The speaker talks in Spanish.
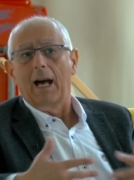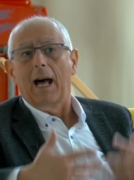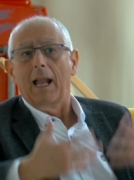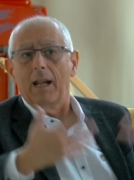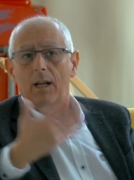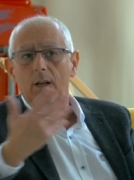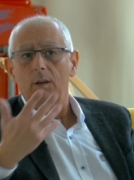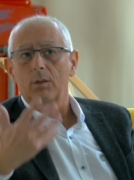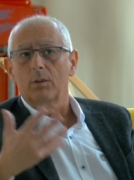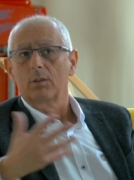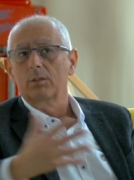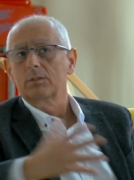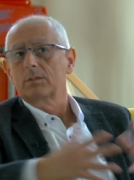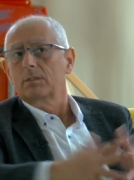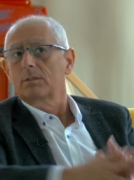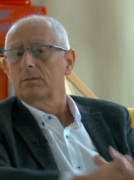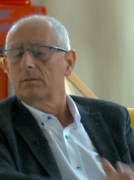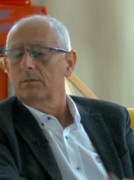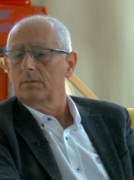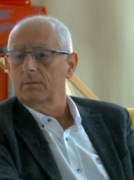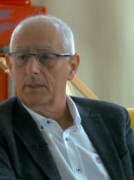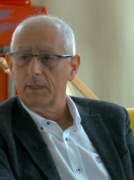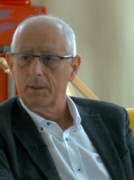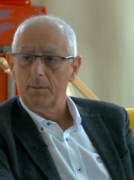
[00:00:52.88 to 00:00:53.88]
algo
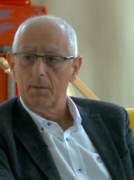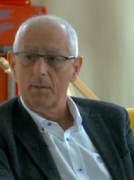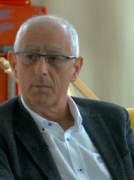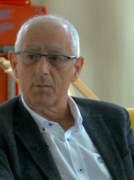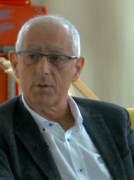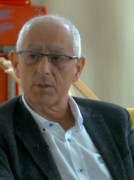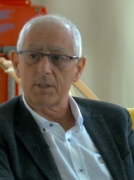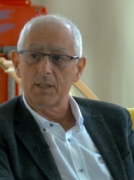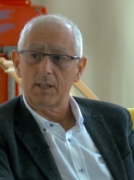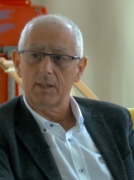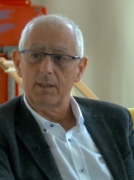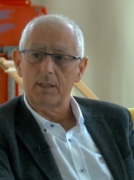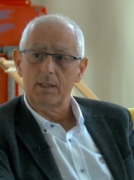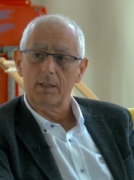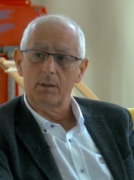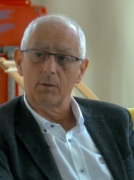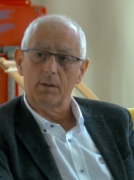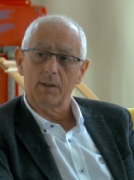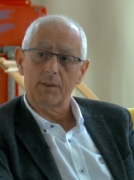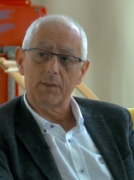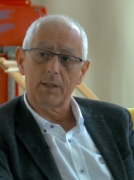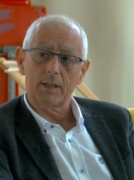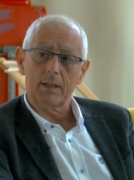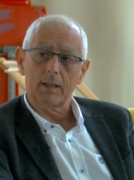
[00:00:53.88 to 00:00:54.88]
debemos decir
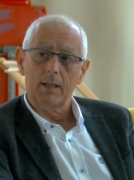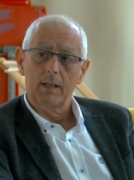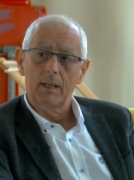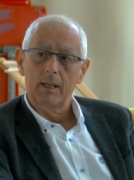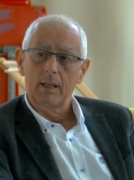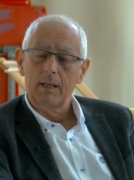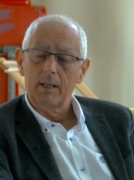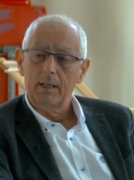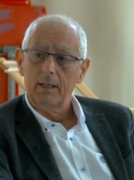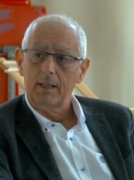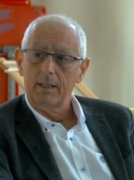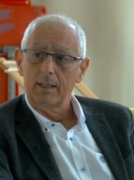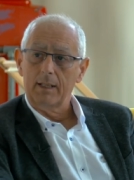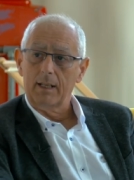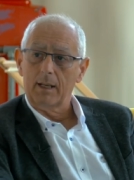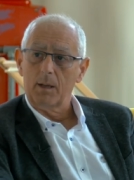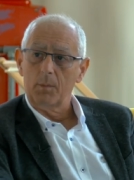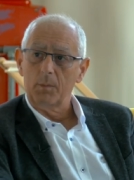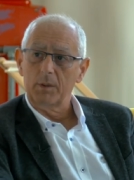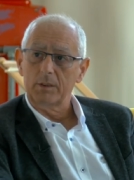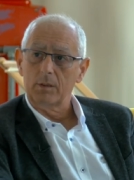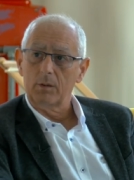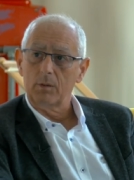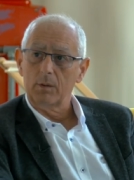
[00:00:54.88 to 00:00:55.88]
o hacer en el
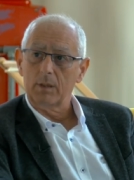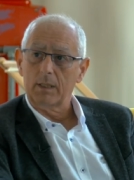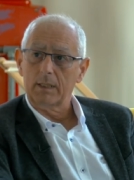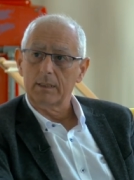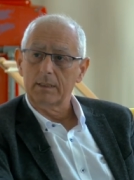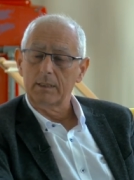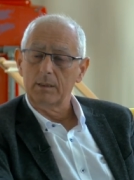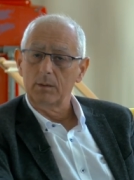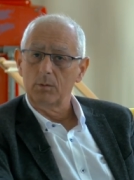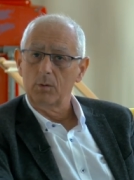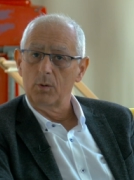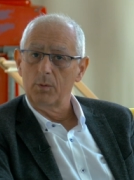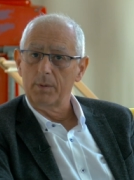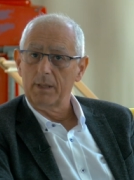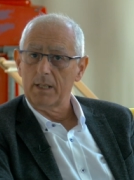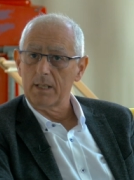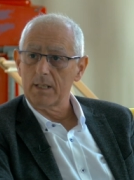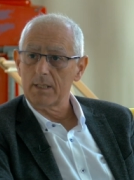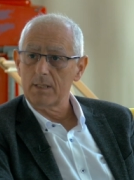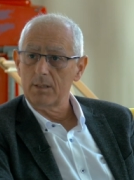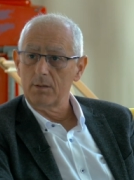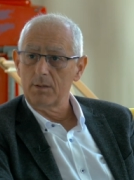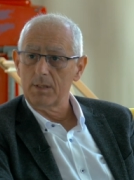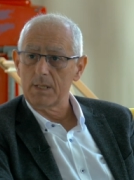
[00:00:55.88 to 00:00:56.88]
ámbito educativo
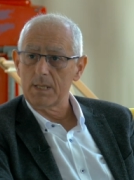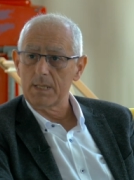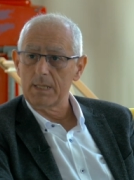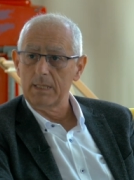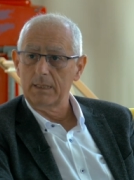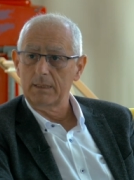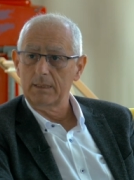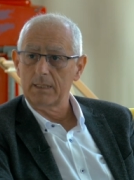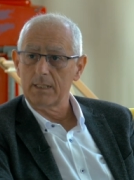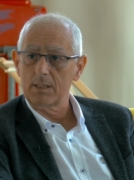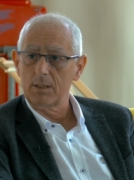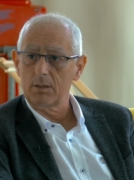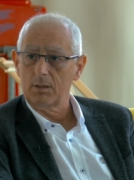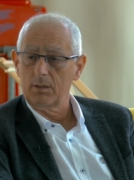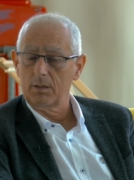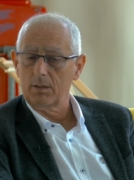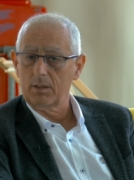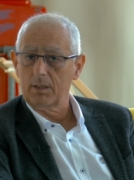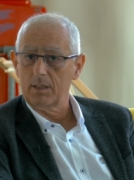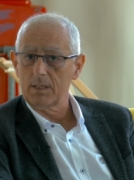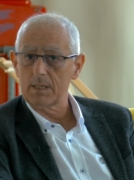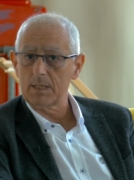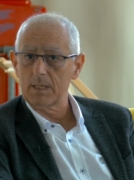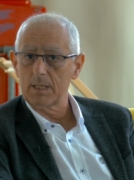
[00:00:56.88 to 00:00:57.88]
hubieran sido distintas. Yo
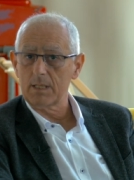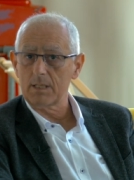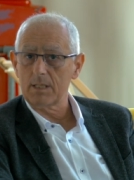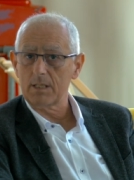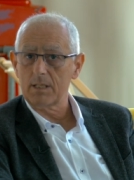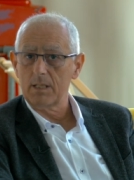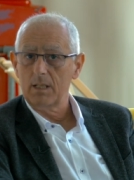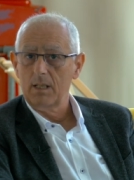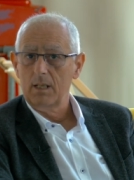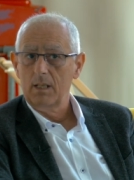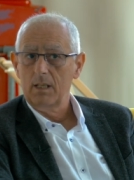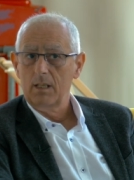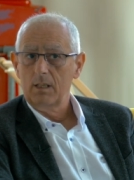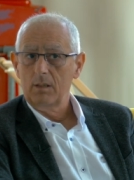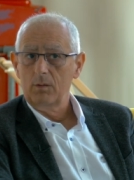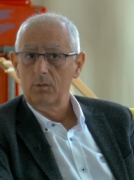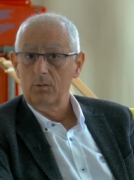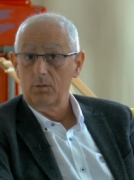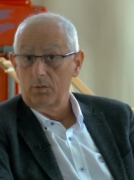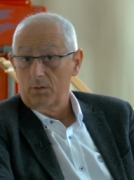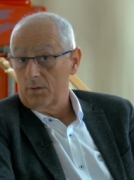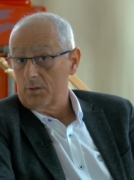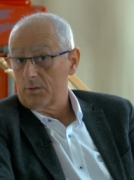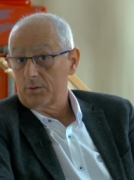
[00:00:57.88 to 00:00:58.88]
creo que este es
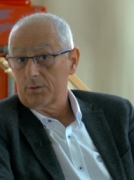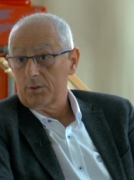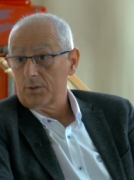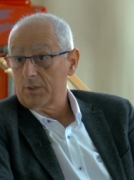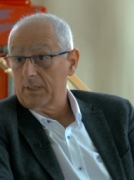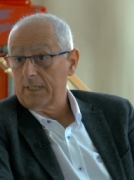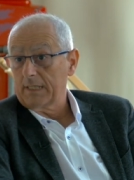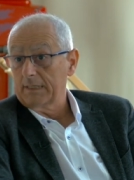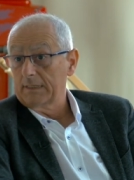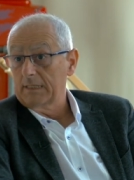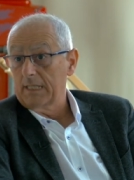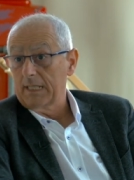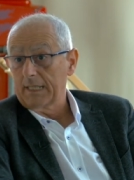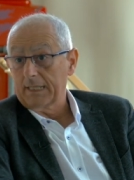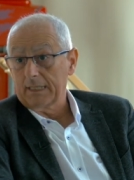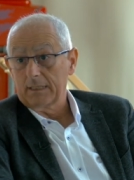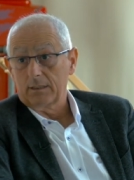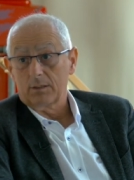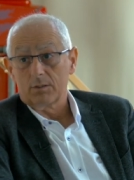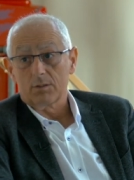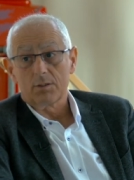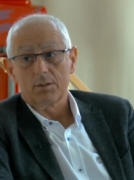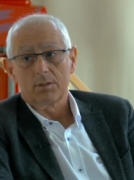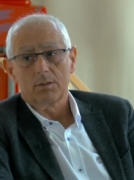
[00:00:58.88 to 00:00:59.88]
uno de nuestros grandes
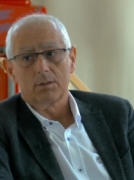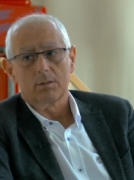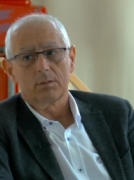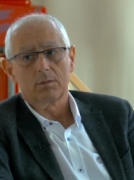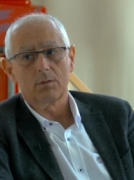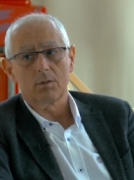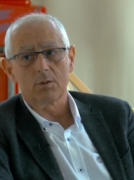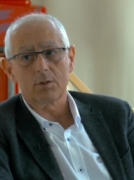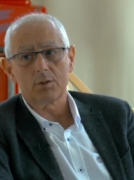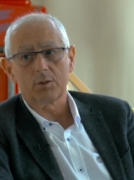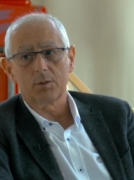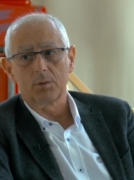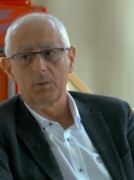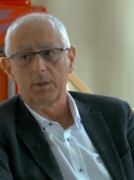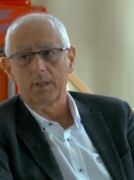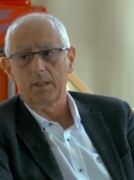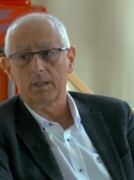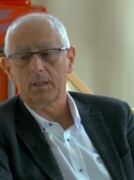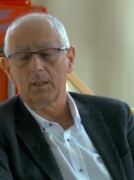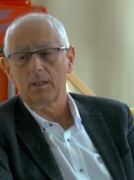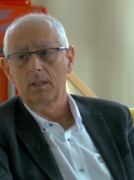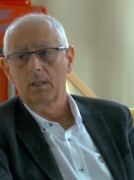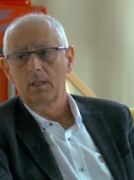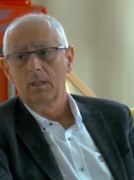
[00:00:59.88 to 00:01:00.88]
retos,
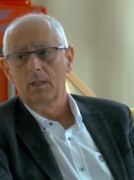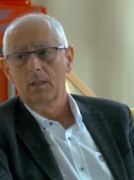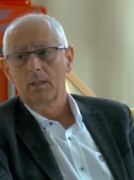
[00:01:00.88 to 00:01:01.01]
construir